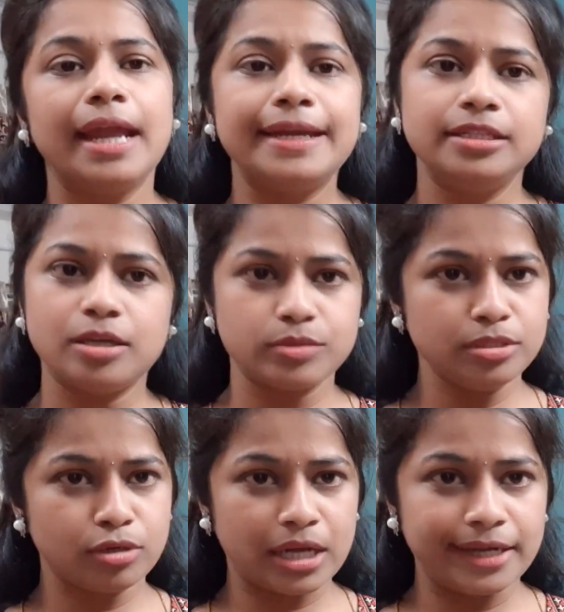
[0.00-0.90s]
ఎయిటీ
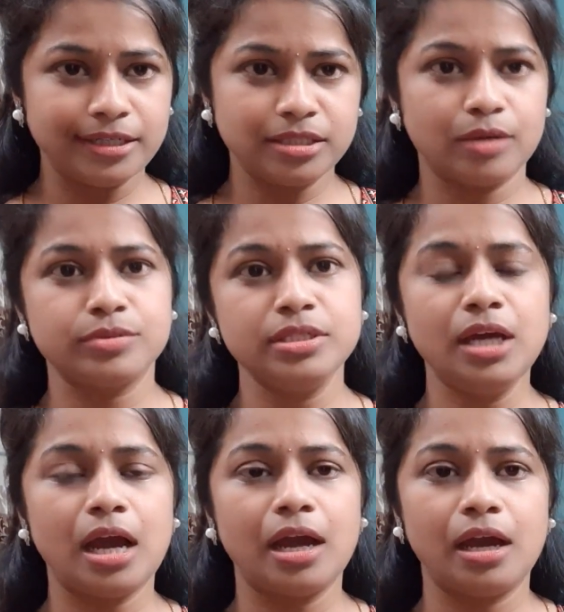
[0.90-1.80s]
థౌజండ్ ఆర్ నైంటీ
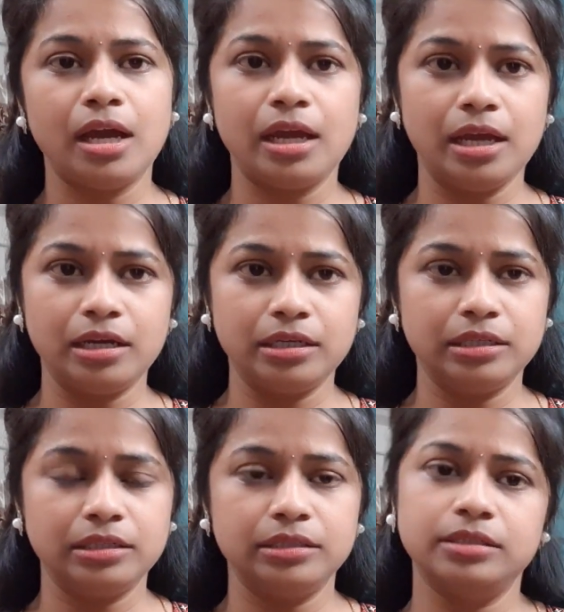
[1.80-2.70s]
థౌజండ్
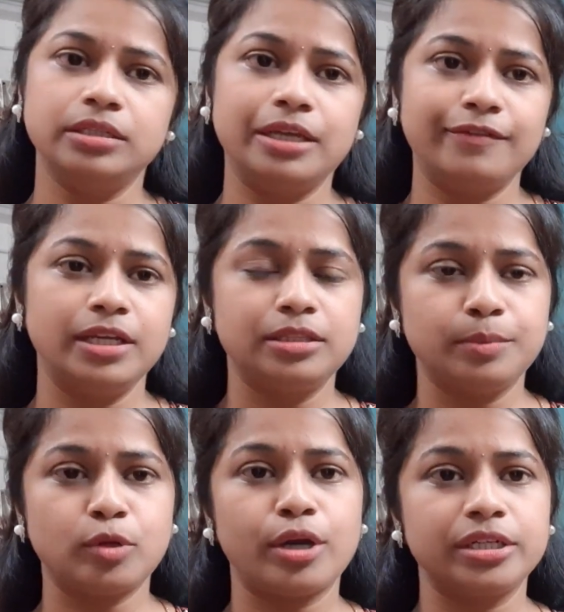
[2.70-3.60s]
ఎవరైతే
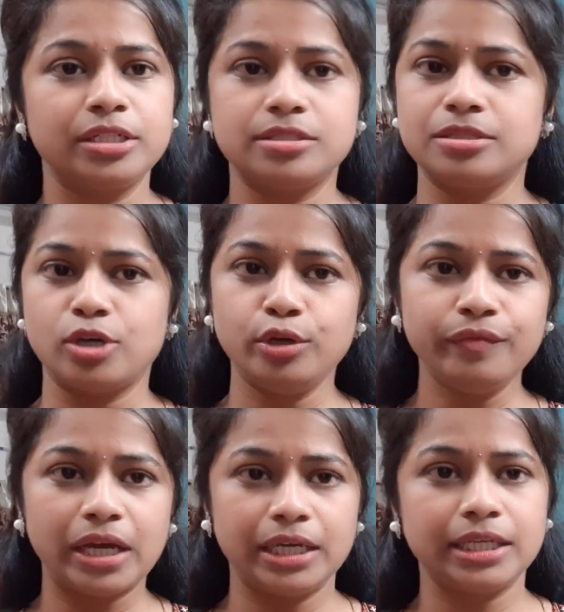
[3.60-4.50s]
ప్రోడక్ట్ ఇస్తున్నారో
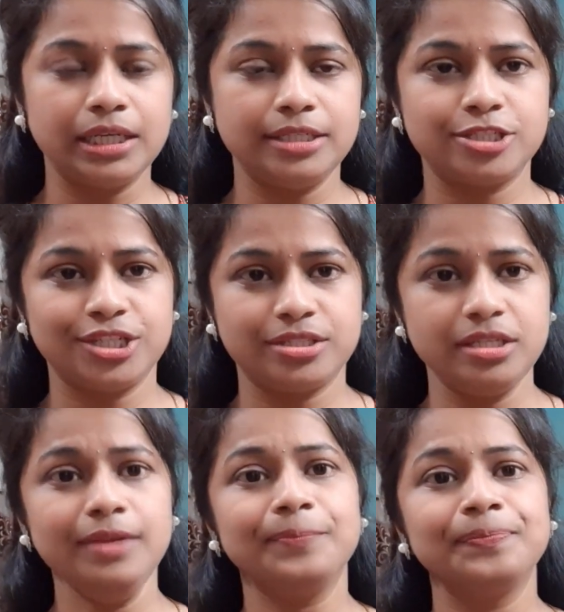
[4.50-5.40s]
వాళ్ళకి
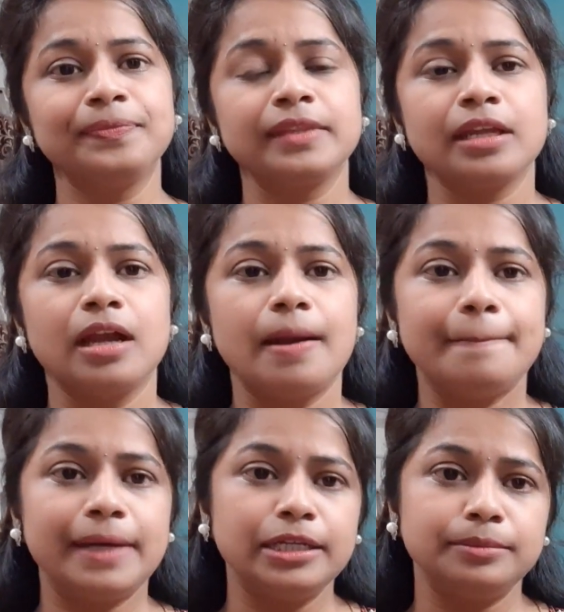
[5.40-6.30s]
ఇచ్చేసి
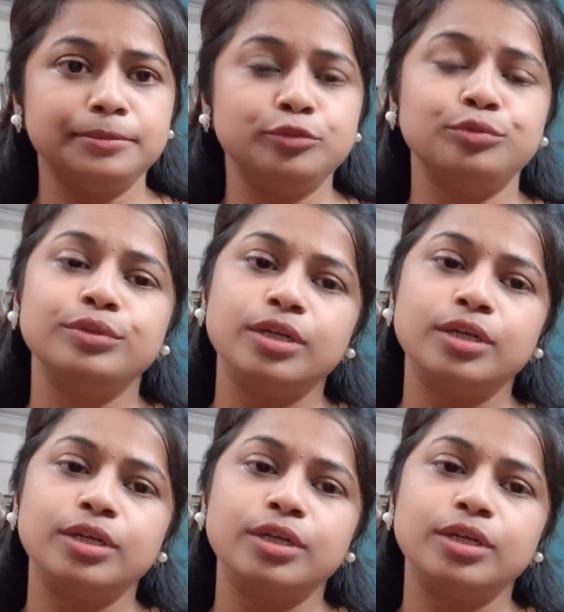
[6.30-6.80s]
మనము